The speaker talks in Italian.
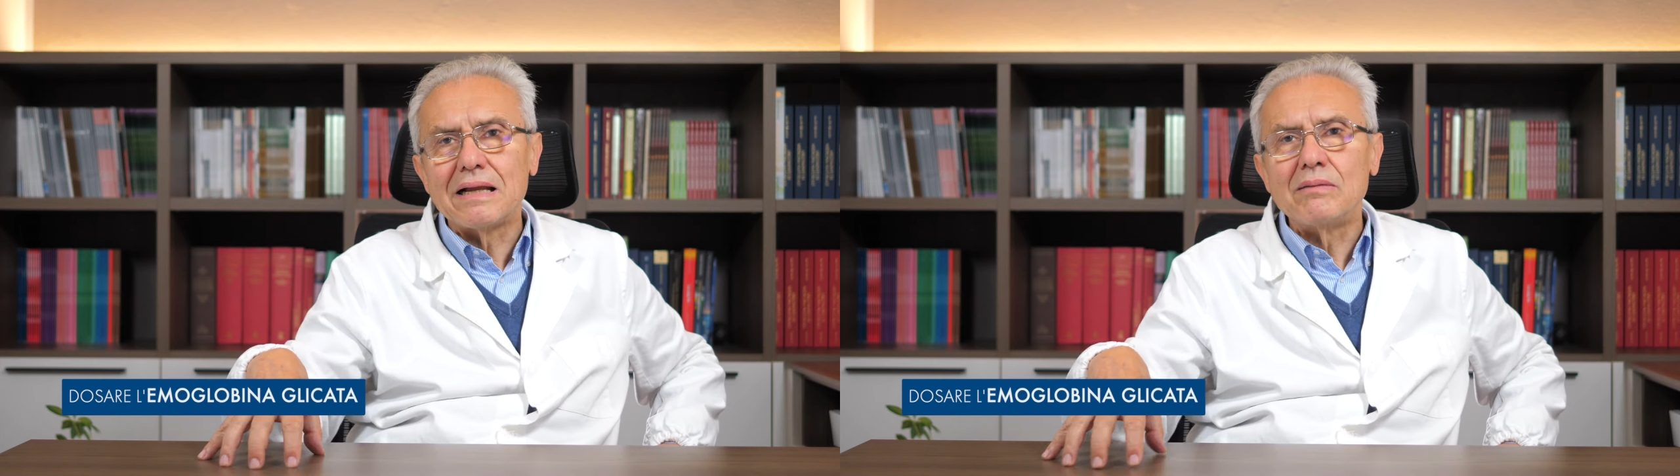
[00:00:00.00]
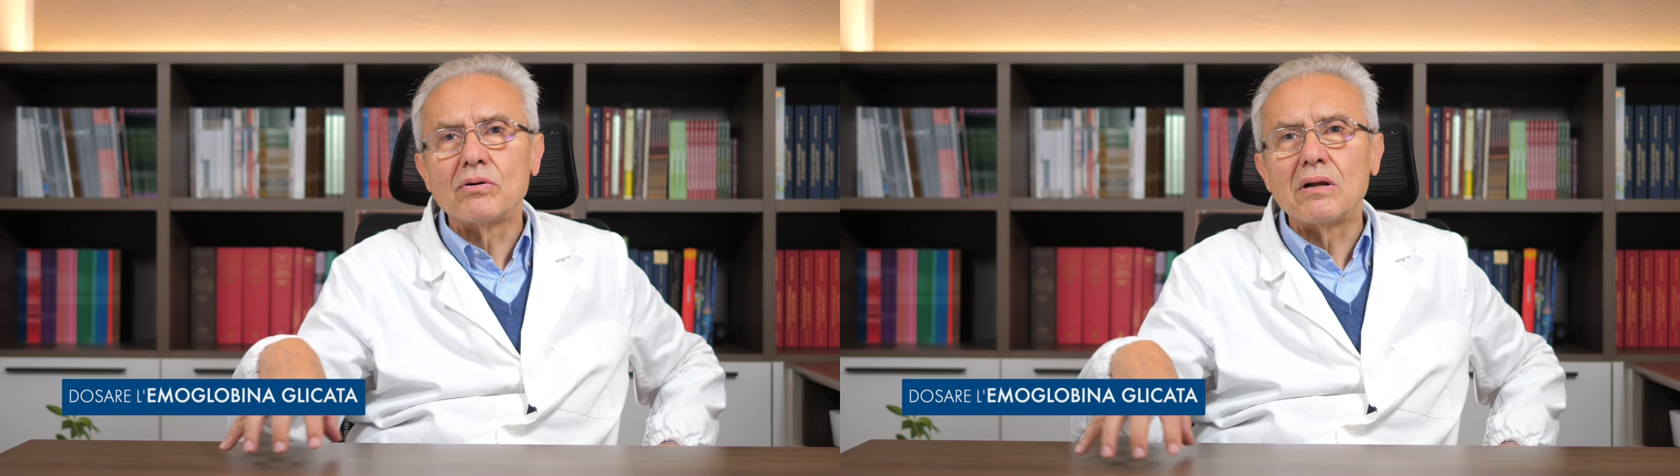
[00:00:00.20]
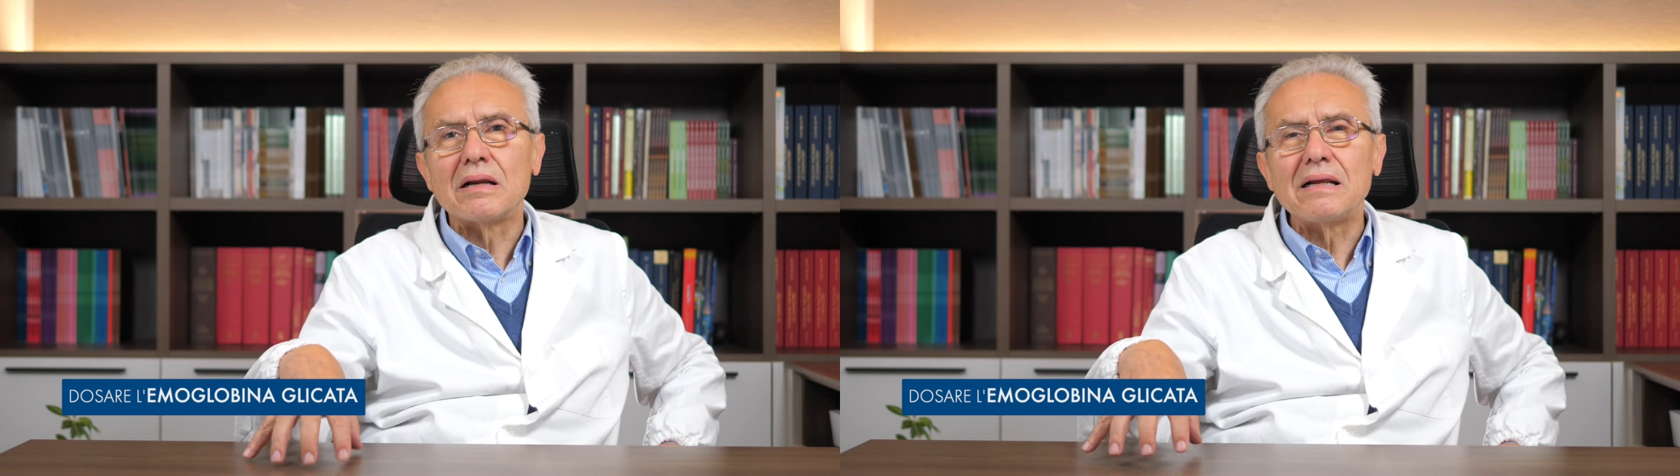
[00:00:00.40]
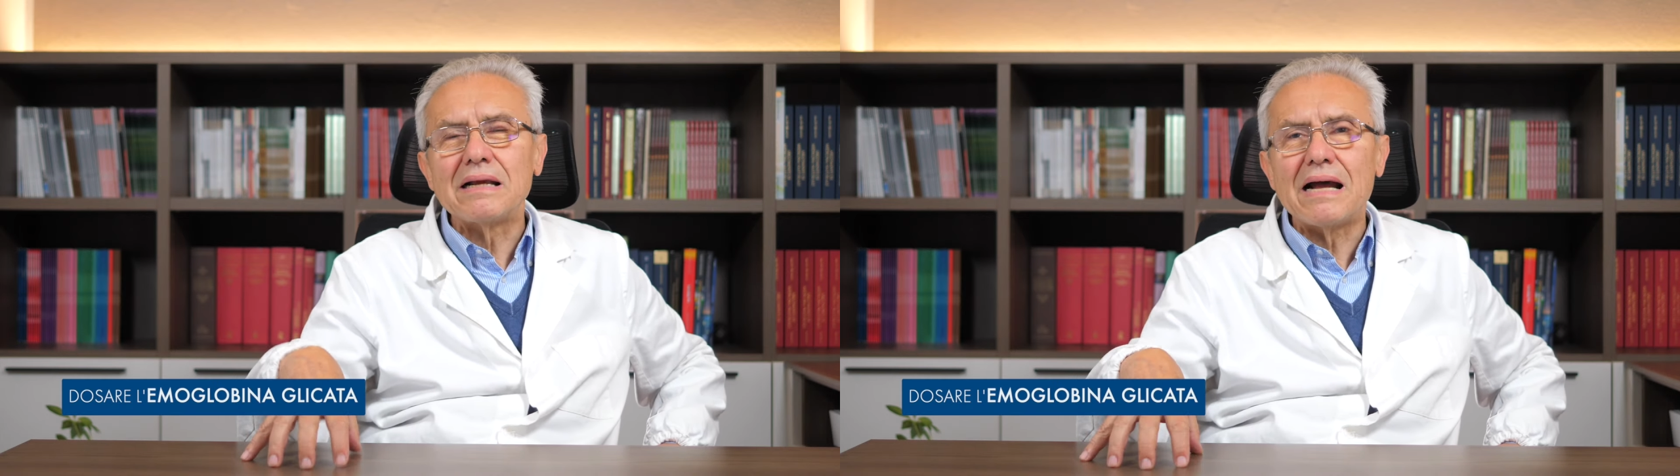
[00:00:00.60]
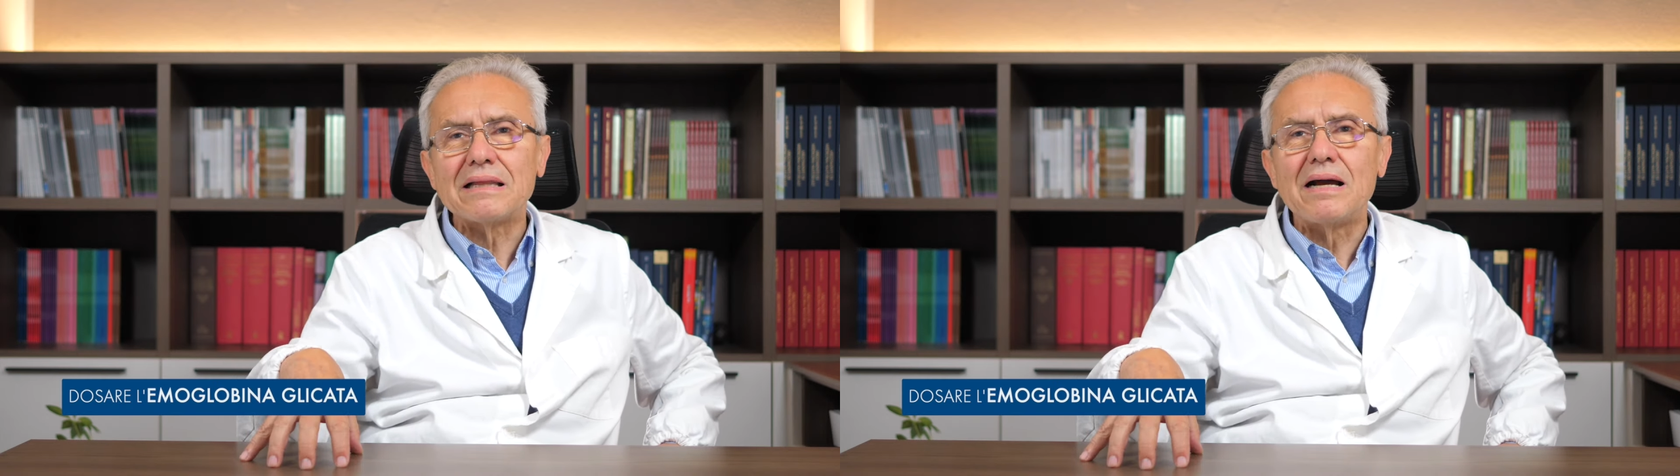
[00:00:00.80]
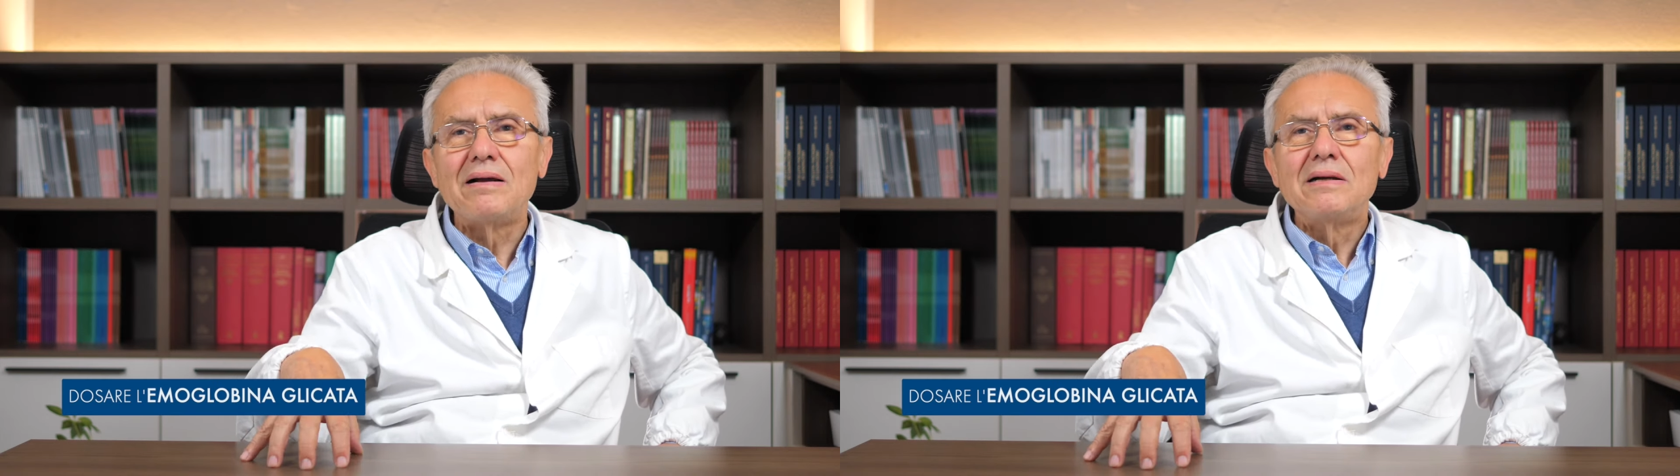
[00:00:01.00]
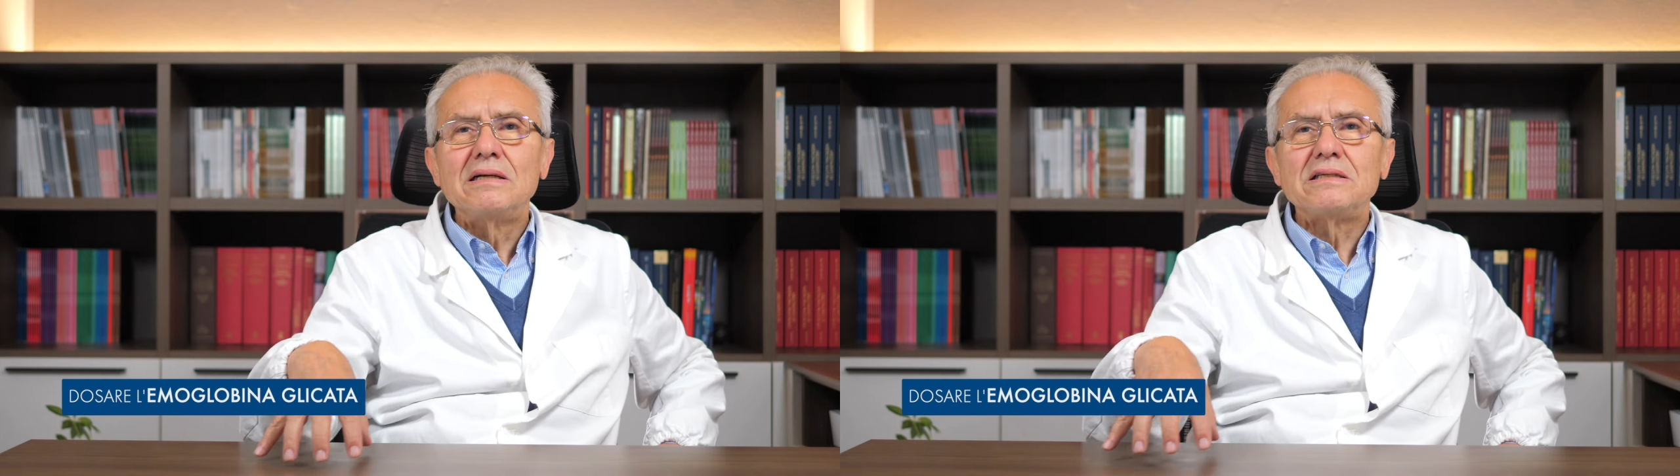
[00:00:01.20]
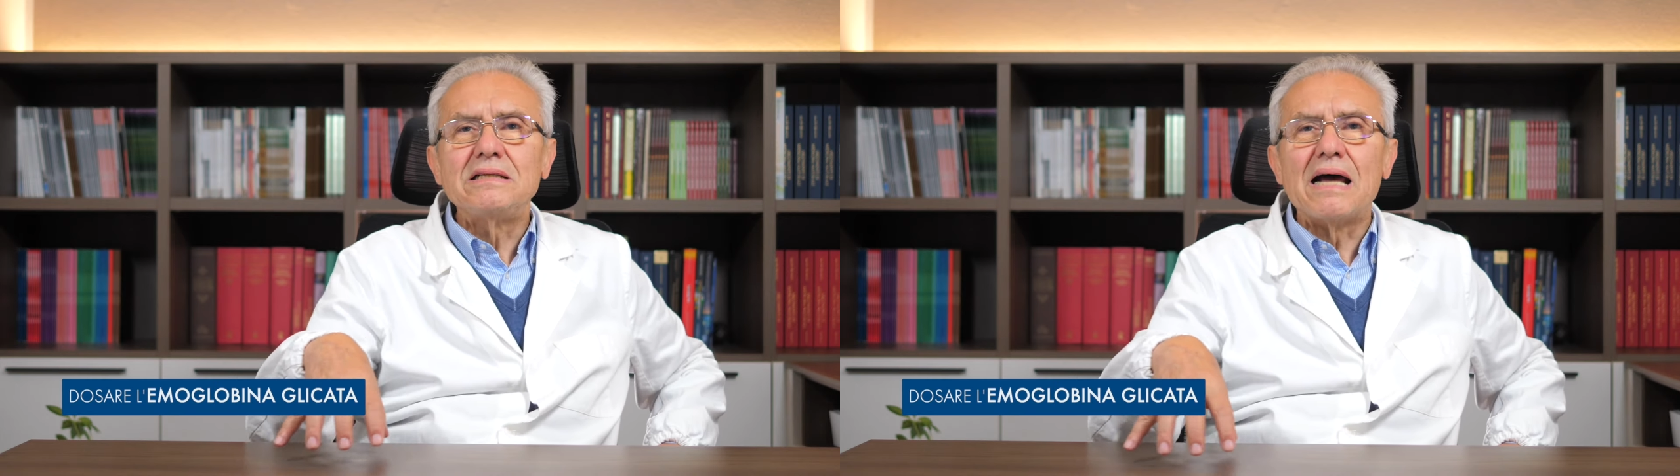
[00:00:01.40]
L'emoglobina glicata
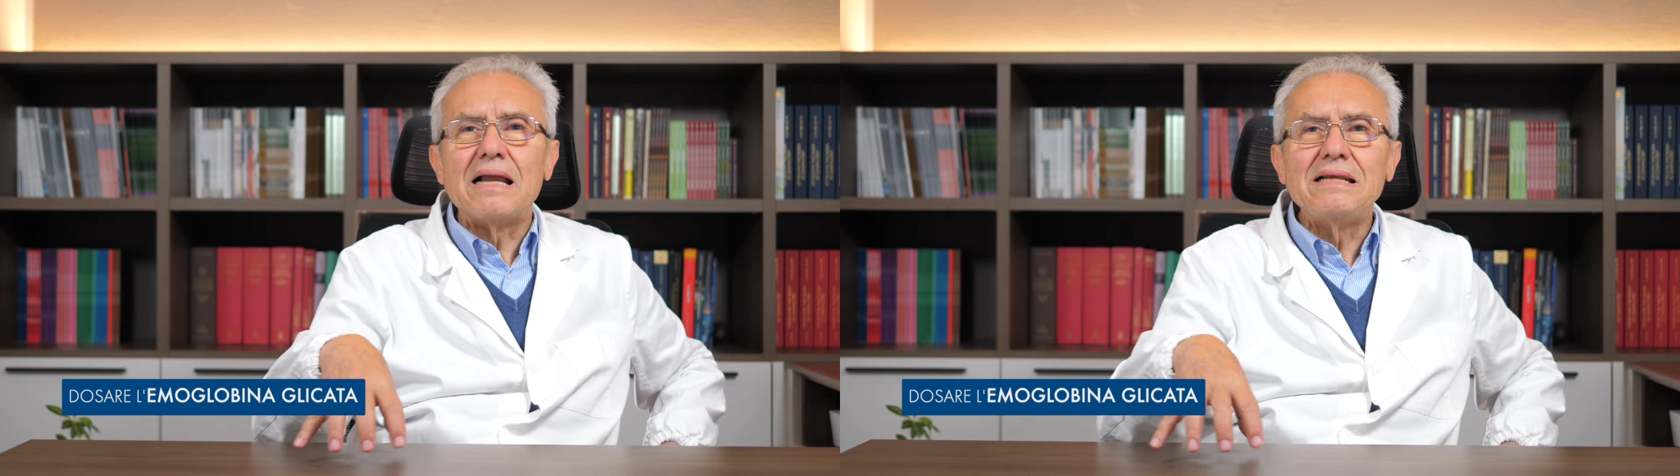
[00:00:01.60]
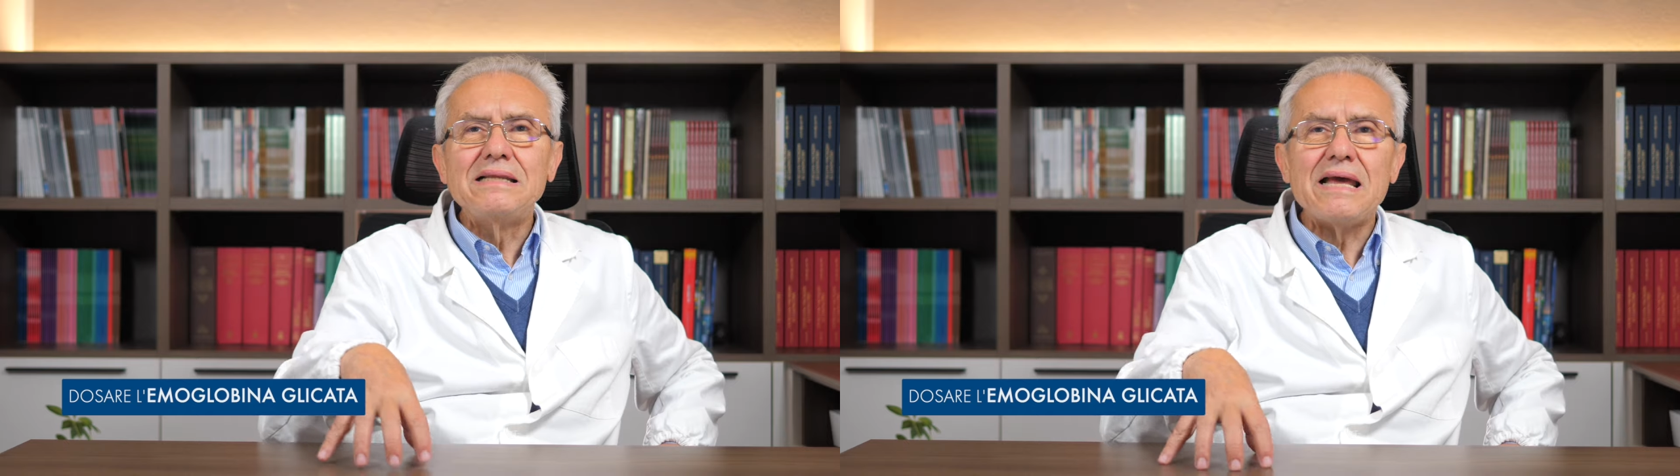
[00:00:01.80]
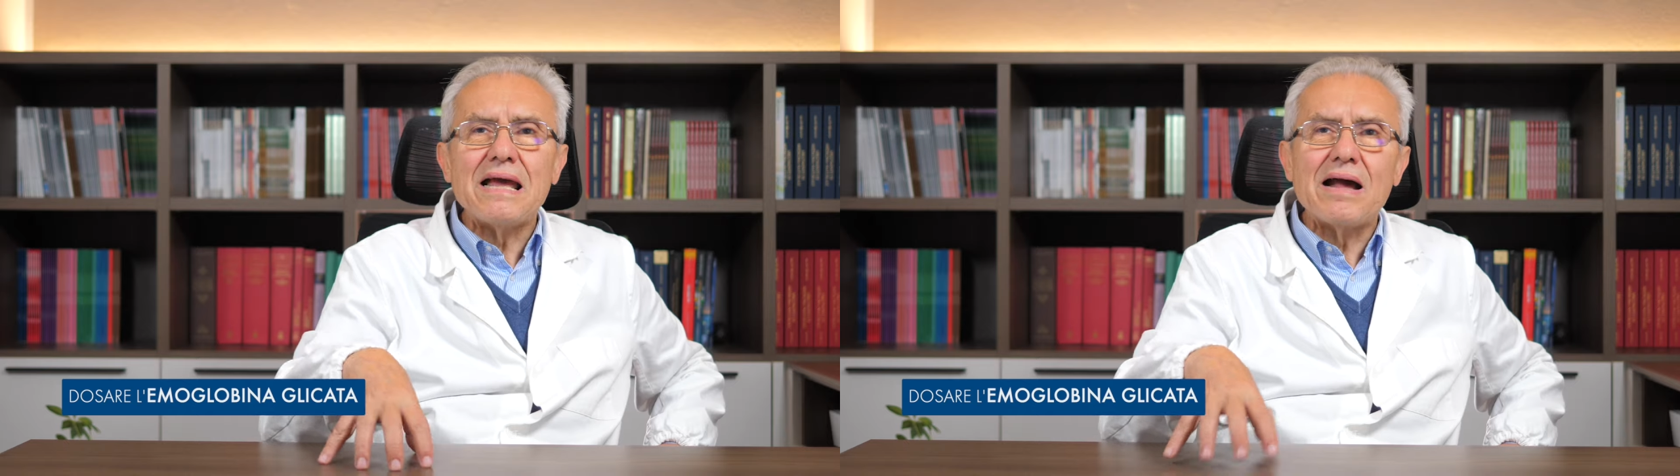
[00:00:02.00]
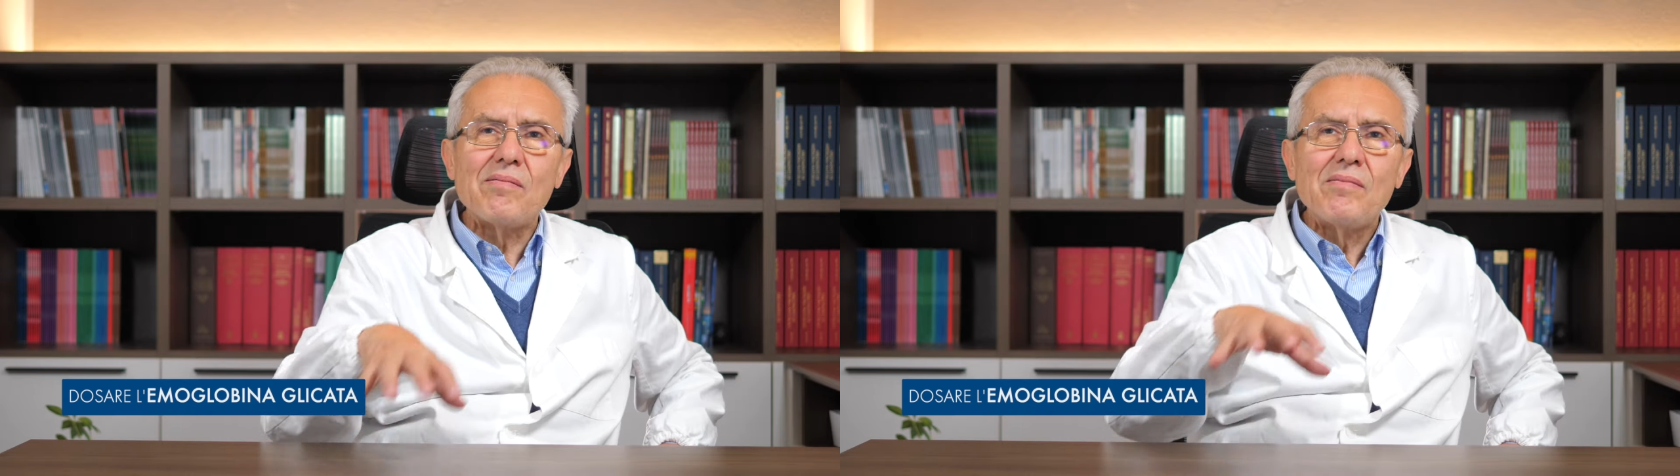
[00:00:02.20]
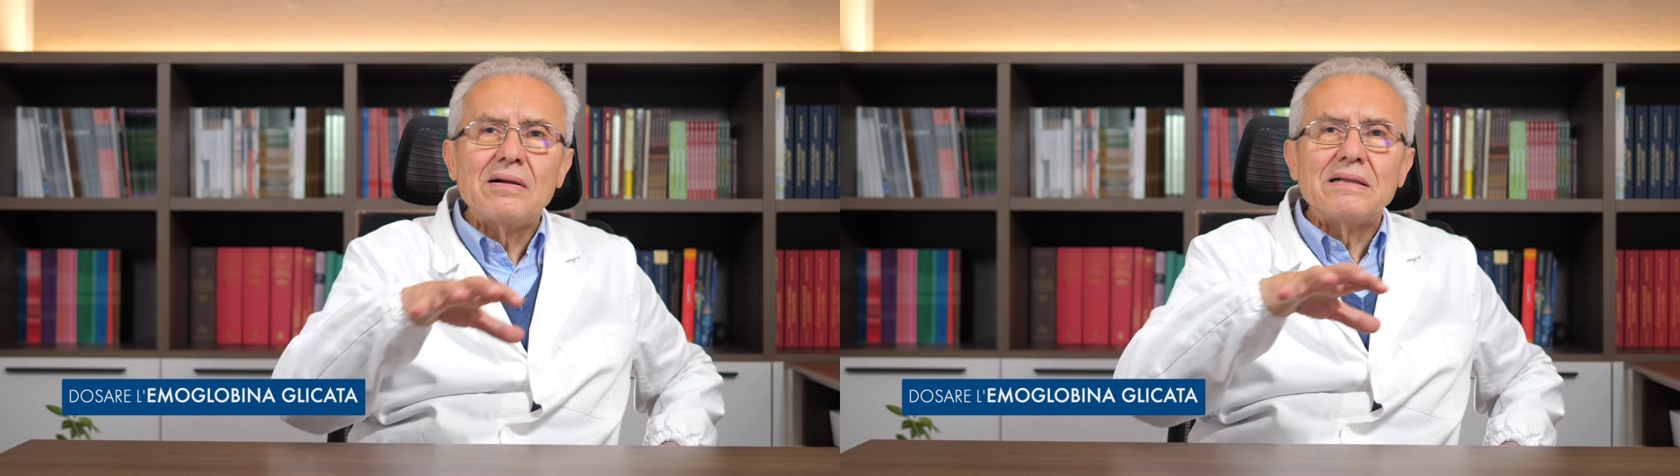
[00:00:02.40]
ci dà l'idea